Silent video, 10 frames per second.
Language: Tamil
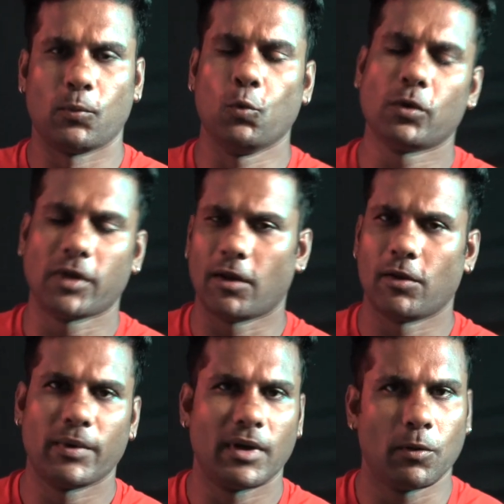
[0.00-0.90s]
ஊர்
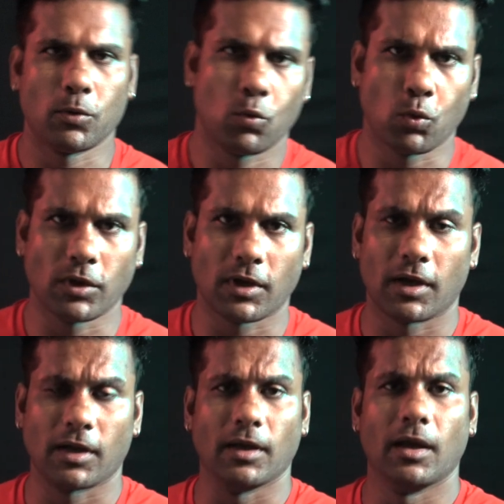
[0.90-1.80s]
தலைவர் வீட்டிலே வந்து
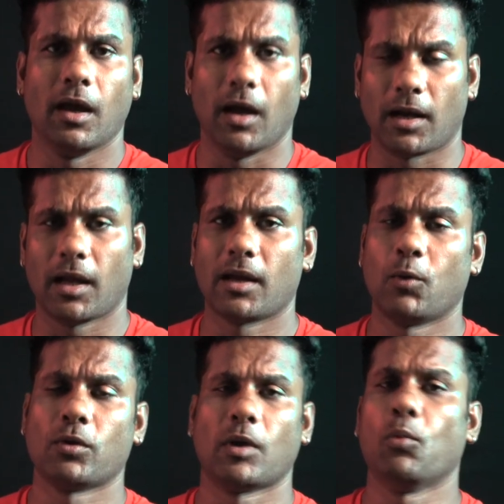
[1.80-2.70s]
கொடுத்துட்றாங்க ஆனால் அங்கே
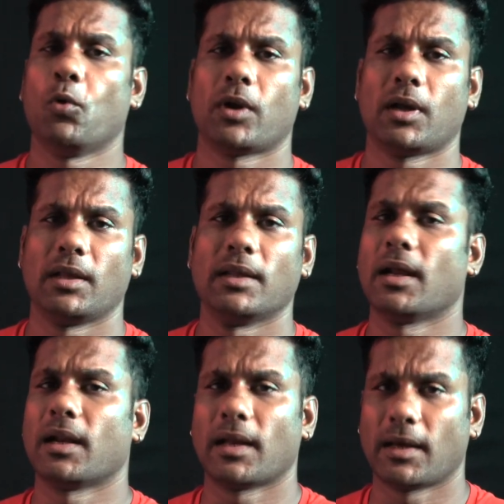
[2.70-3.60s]
ஒரு சம்பவம் நடக்குது என்ன
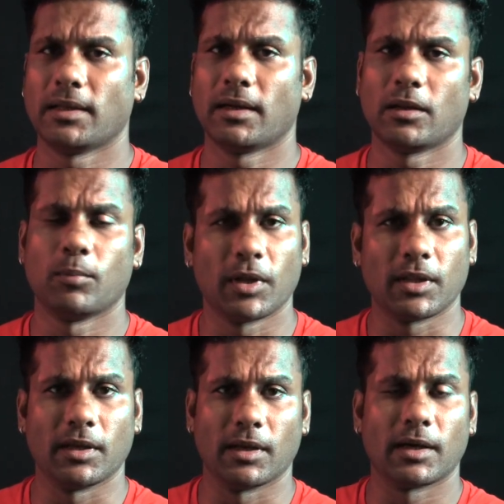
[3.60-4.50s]
நடக்குதுன்றது
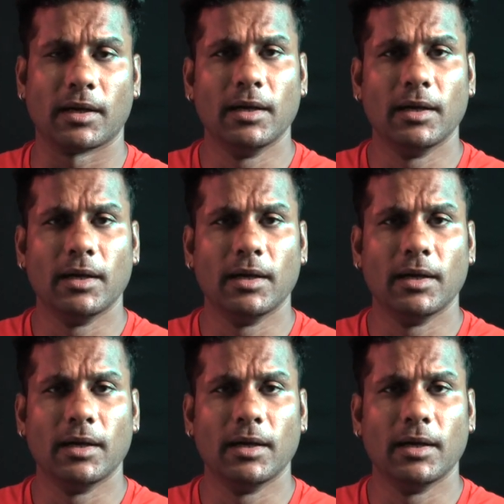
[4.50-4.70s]
பார்த்தீங்கன்னா